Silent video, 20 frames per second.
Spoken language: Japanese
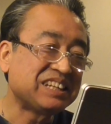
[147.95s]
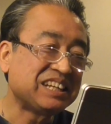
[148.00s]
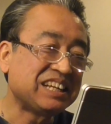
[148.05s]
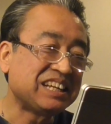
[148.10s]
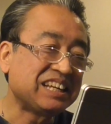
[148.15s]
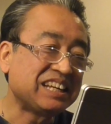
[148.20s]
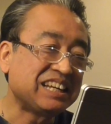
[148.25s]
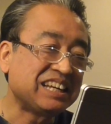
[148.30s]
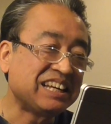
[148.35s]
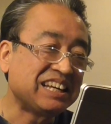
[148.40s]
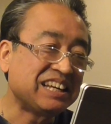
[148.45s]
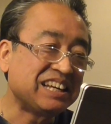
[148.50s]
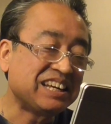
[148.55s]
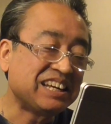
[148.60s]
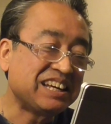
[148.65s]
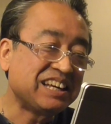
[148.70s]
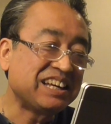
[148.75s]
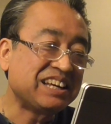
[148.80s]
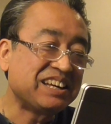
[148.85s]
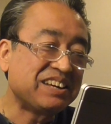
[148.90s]

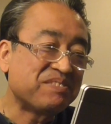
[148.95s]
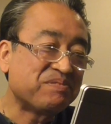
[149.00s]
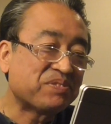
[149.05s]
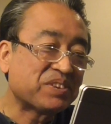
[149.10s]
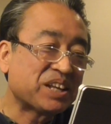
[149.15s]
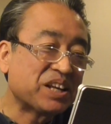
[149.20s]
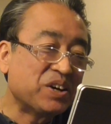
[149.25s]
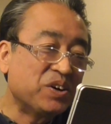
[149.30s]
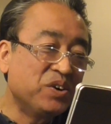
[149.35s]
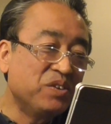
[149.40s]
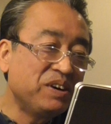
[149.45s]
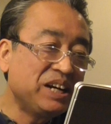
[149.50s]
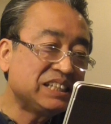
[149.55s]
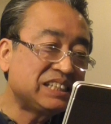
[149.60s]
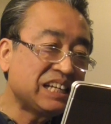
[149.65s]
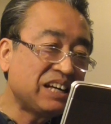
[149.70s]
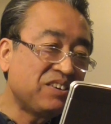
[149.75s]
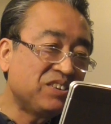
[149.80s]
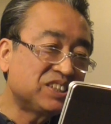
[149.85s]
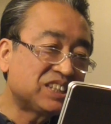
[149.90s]
えー、大前
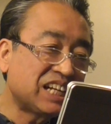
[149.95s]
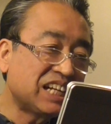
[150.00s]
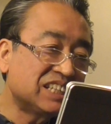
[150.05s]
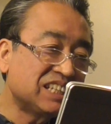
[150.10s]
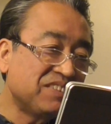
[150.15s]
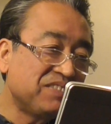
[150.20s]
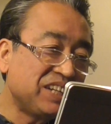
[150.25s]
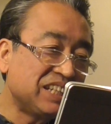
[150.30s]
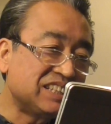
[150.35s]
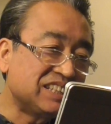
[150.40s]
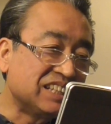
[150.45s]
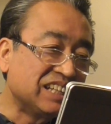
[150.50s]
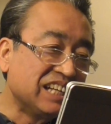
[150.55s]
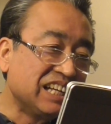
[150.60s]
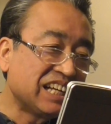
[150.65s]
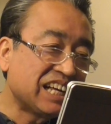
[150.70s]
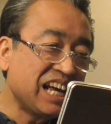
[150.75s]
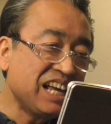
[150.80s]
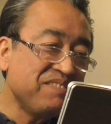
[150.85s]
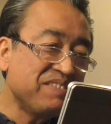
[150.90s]
さんお疲れ様です
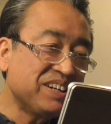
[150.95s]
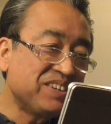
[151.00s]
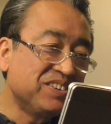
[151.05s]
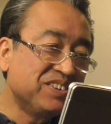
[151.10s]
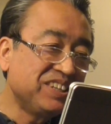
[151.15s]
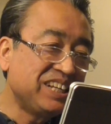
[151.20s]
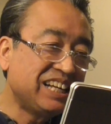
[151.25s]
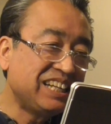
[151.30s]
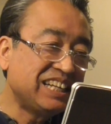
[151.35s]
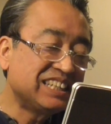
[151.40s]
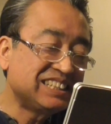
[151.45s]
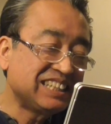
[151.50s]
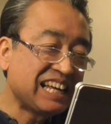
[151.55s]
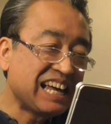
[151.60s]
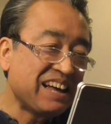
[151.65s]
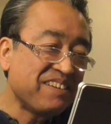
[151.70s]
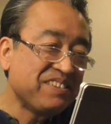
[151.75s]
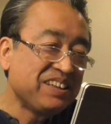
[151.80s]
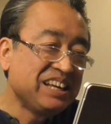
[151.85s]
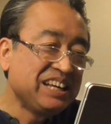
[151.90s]
開幕オーダーです
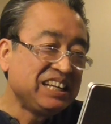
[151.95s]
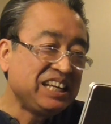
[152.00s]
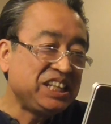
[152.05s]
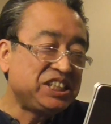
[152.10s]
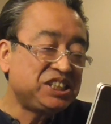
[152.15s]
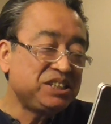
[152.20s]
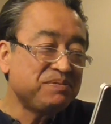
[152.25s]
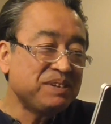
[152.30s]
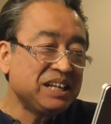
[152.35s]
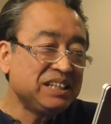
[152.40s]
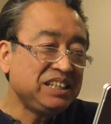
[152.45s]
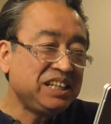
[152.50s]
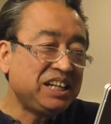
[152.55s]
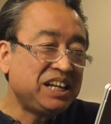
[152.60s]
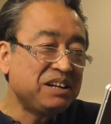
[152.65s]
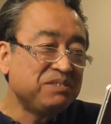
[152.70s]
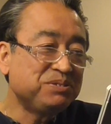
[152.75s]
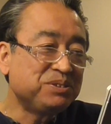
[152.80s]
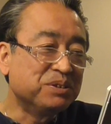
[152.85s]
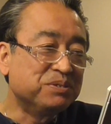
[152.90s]
が1番に
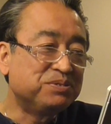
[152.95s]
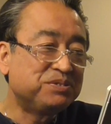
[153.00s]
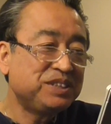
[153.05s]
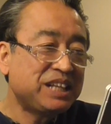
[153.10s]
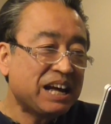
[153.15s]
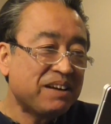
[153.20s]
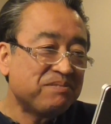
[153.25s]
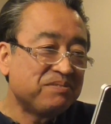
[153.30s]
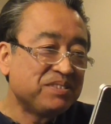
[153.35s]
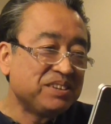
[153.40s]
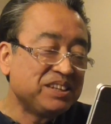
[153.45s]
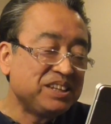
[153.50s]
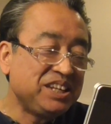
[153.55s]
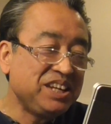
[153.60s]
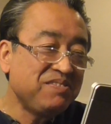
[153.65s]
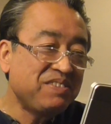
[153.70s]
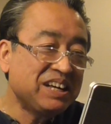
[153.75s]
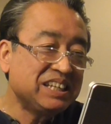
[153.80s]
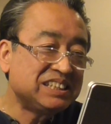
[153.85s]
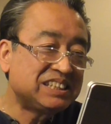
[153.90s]
レフト福田
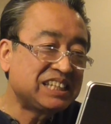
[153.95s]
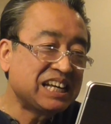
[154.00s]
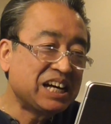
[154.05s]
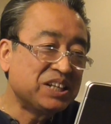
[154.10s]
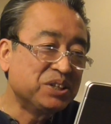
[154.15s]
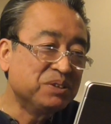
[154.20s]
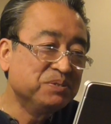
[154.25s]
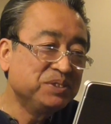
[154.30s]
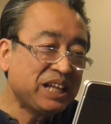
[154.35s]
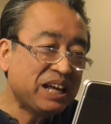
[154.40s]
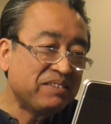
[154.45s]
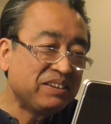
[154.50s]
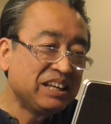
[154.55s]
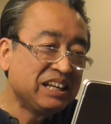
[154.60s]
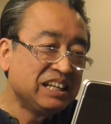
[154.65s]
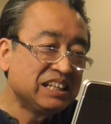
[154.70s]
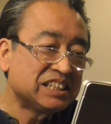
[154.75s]
2番サード宗